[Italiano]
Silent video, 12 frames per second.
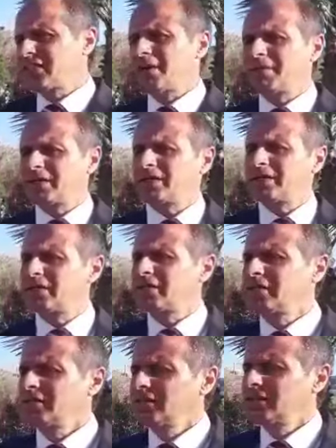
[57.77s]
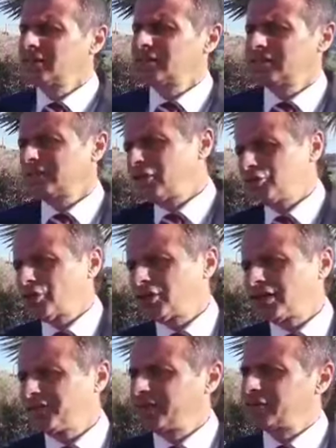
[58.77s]
sia per eh,
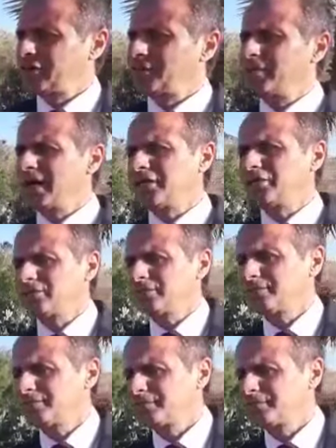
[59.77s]
l'odore che fanno nel bagno.